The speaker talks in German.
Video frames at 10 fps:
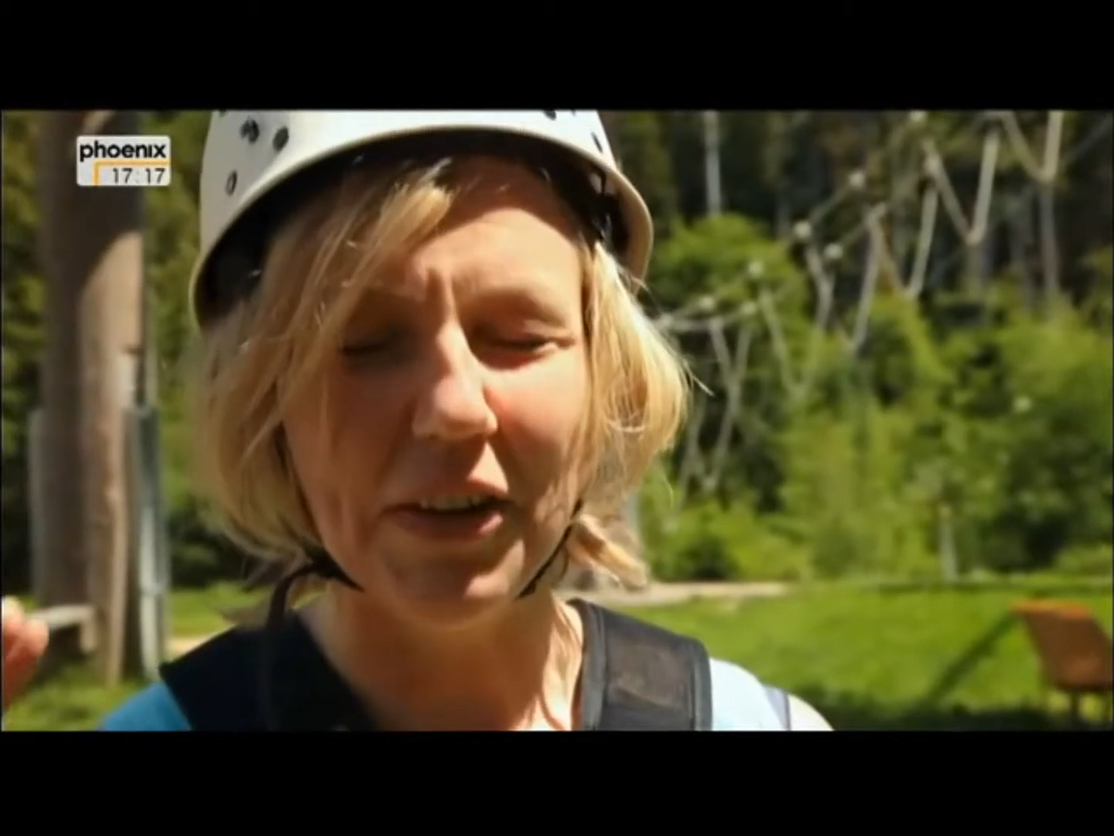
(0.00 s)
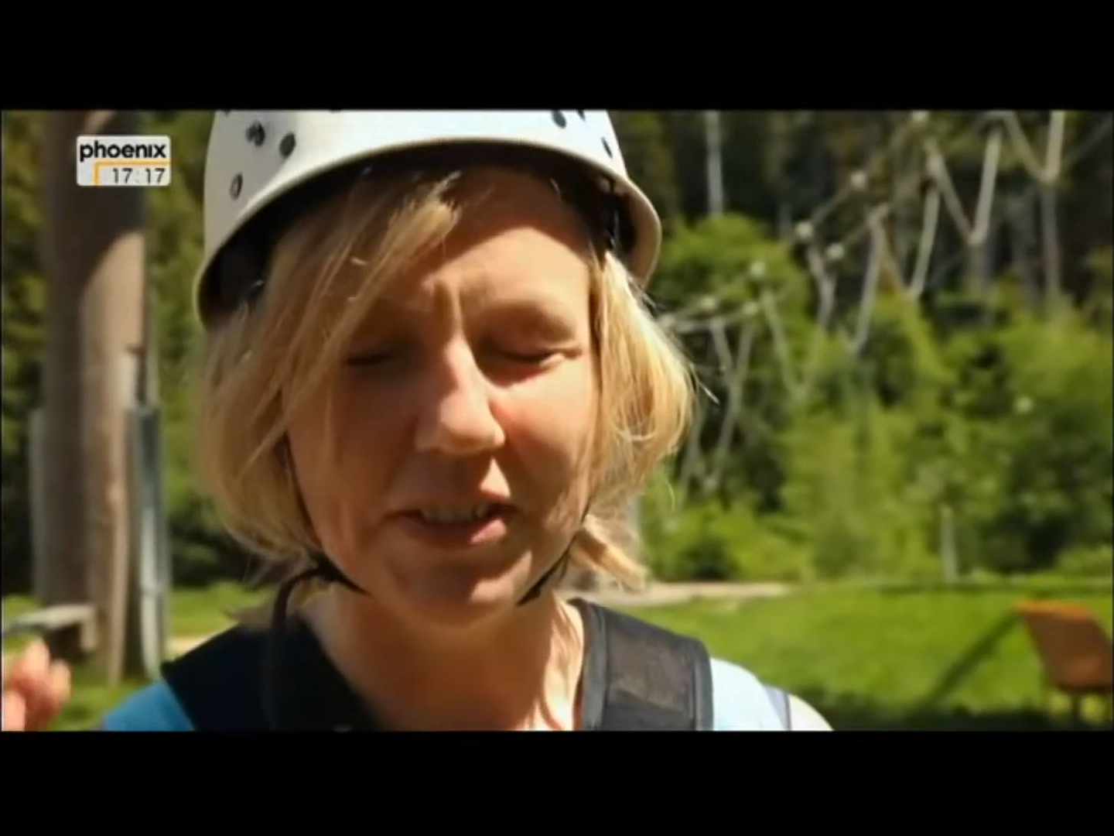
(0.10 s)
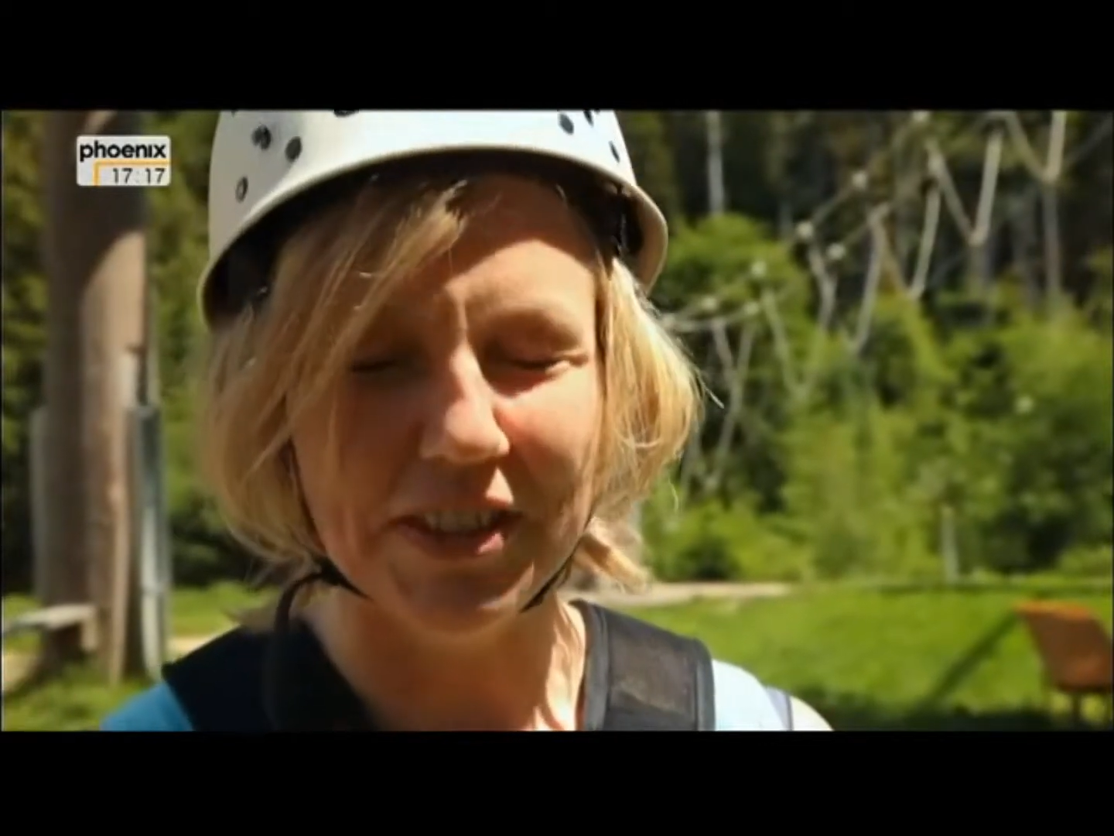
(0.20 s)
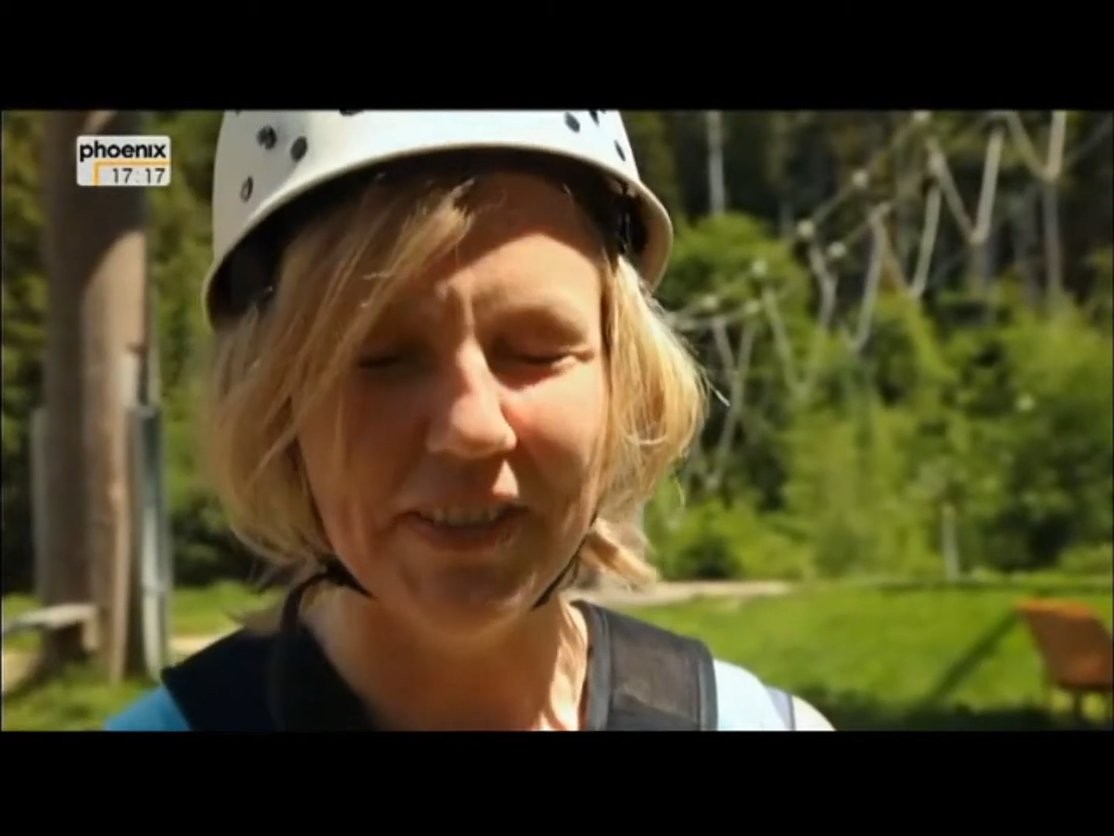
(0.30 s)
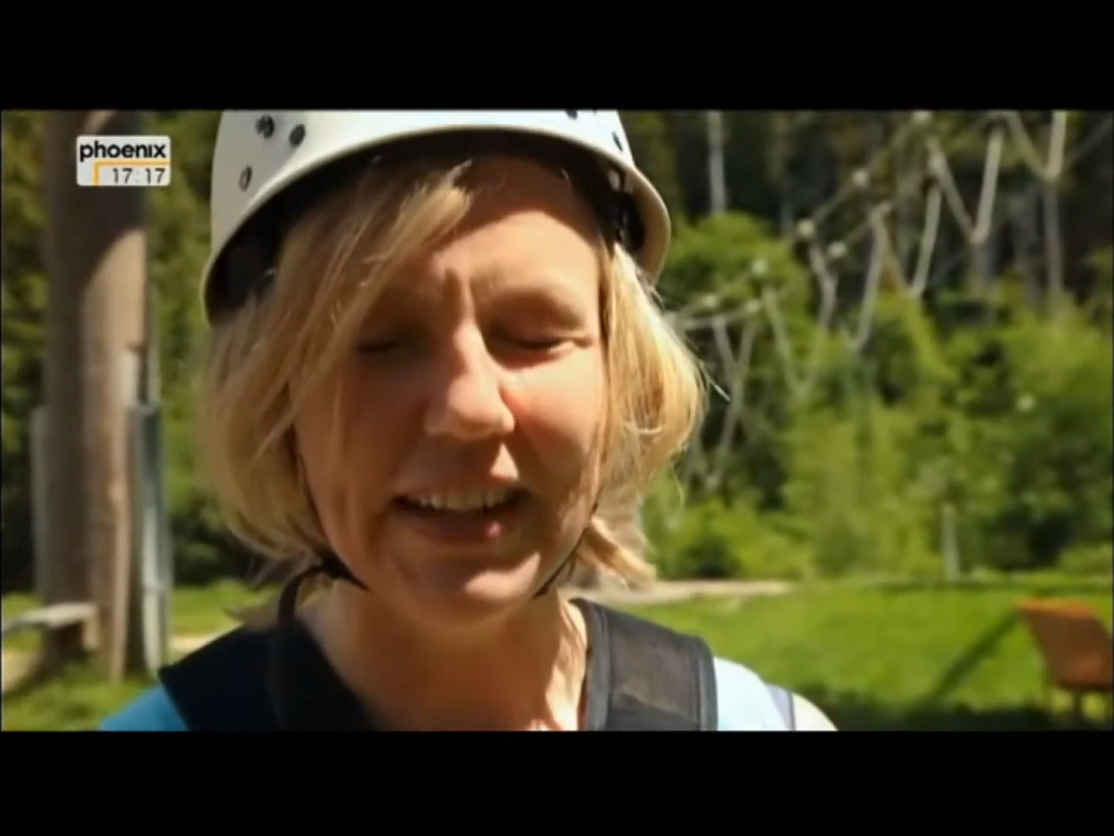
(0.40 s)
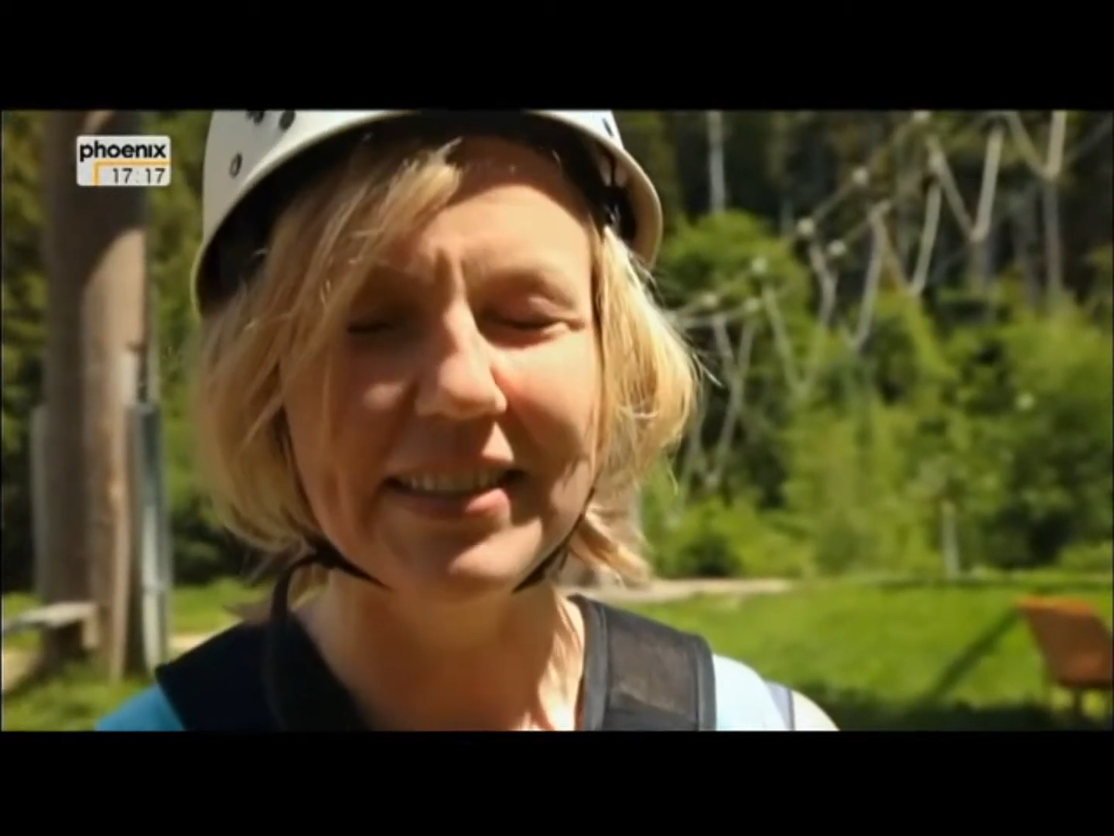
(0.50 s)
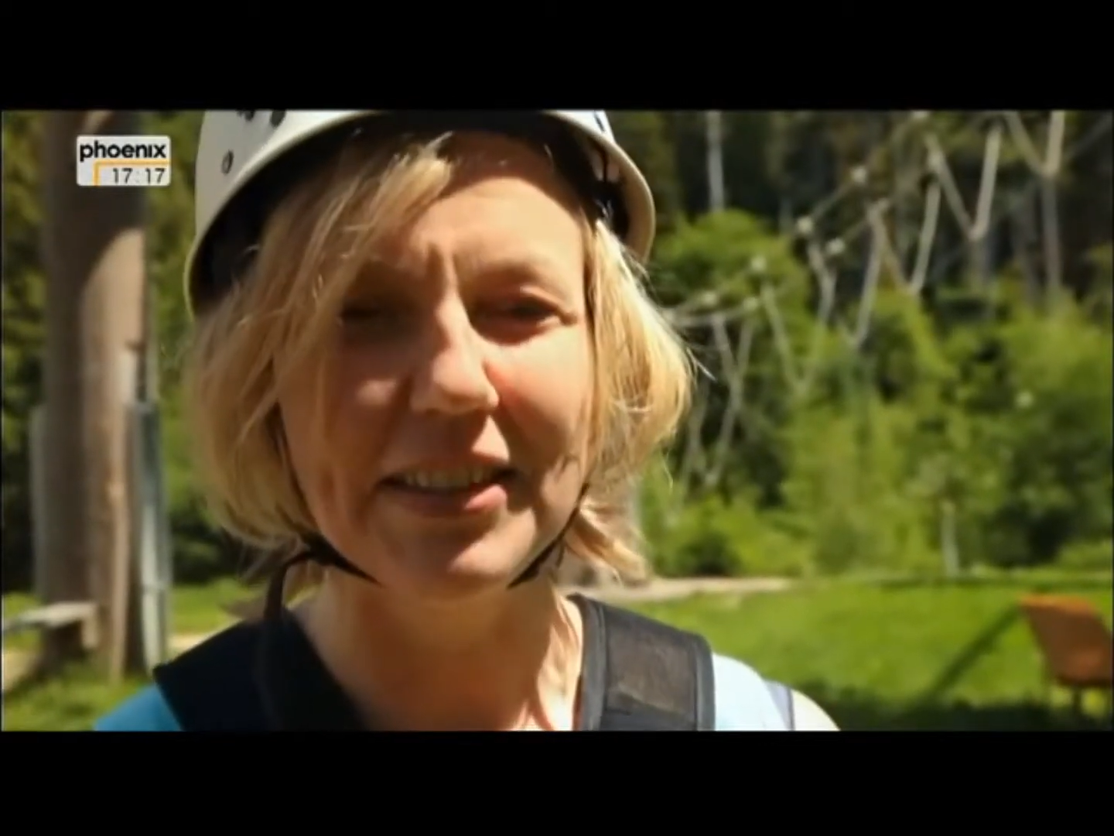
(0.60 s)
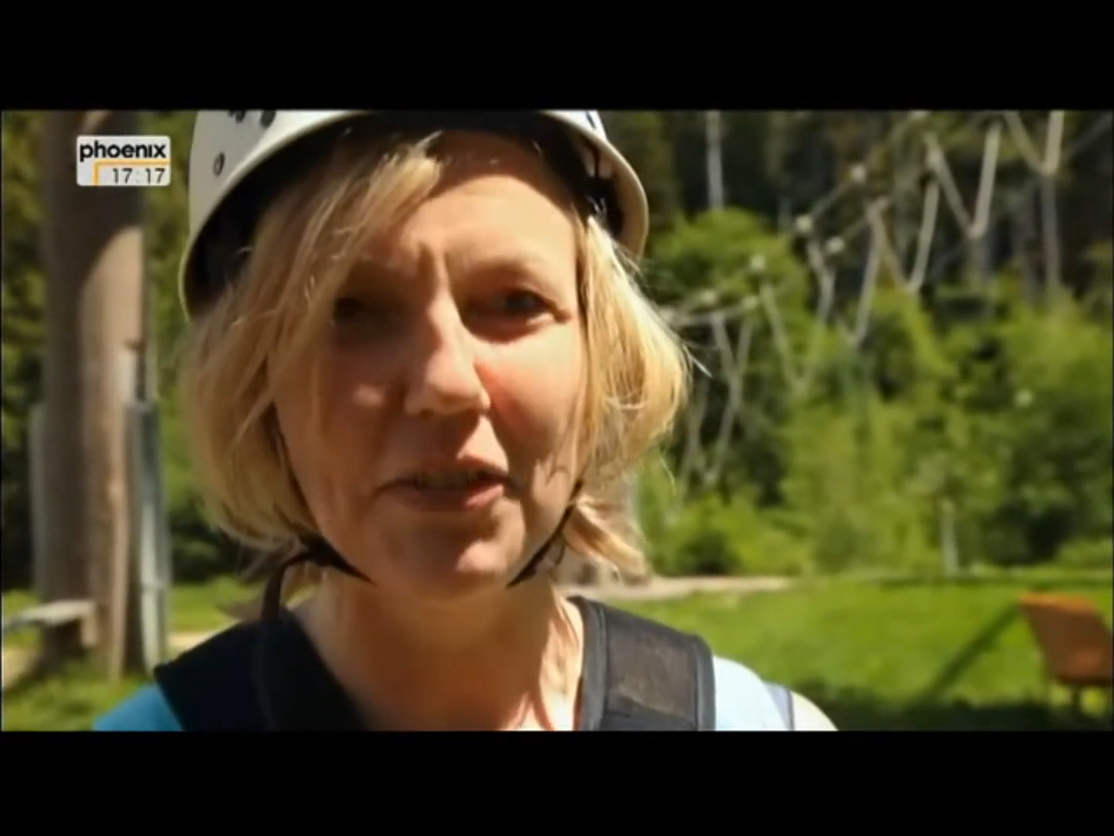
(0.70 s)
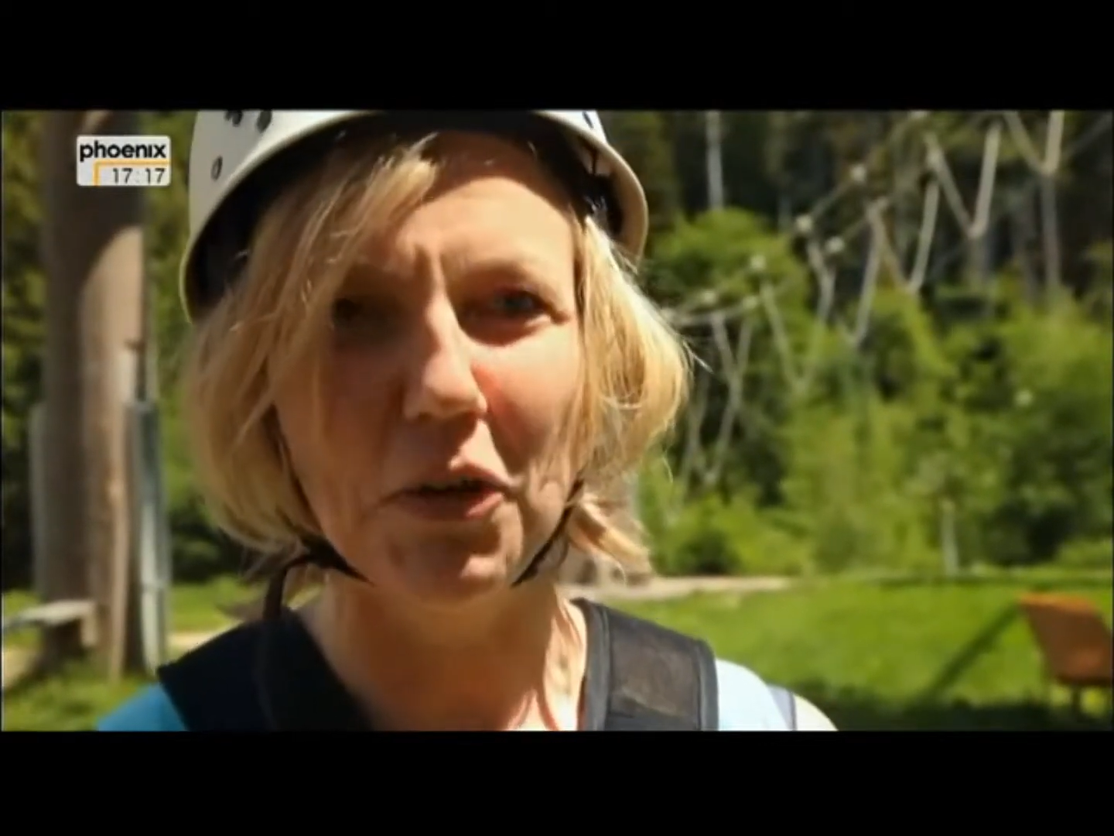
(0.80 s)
Und ich weiß nicht,